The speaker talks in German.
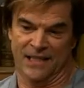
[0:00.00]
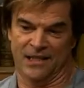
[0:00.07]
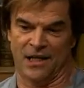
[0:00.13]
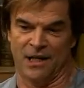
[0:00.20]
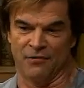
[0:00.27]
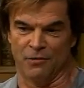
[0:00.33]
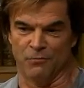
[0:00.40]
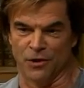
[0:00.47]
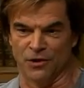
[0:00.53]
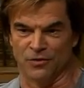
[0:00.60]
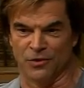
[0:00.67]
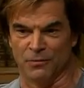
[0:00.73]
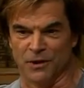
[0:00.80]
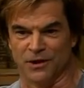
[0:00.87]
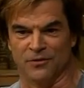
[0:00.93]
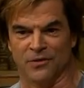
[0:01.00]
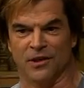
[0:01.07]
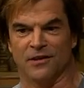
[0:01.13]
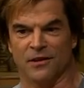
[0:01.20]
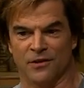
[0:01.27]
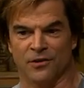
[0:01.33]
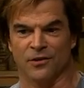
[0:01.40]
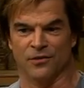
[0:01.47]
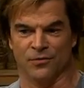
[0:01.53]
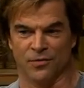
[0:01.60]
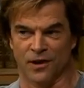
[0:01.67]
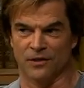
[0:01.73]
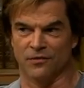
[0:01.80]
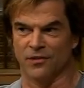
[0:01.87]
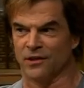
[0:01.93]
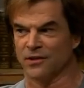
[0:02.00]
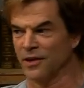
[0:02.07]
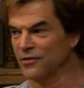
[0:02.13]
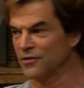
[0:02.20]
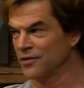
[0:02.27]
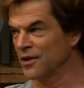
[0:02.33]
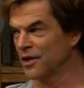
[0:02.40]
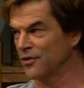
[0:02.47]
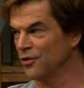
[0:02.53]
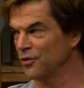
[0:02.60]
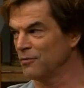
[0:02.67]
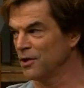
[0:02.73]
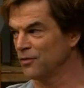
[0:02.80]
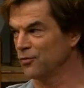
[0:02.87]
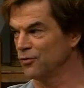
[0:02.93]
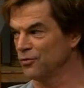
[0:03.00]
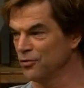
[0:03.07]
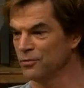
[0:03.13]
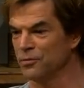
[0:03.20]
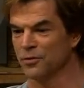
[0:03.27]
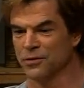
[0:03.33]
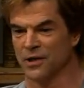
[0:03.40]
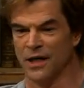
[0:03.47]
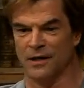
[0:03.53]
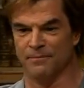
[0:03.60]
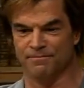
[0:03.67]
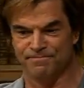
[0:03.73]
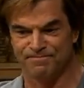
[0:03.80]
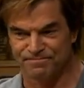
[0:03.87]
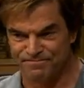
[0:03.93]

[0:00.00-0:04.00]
klar, wenn mir das jemand gesagt hatte, dass wir jetzt nach 30 Jahren nochmal so einen Höhepunkt haben,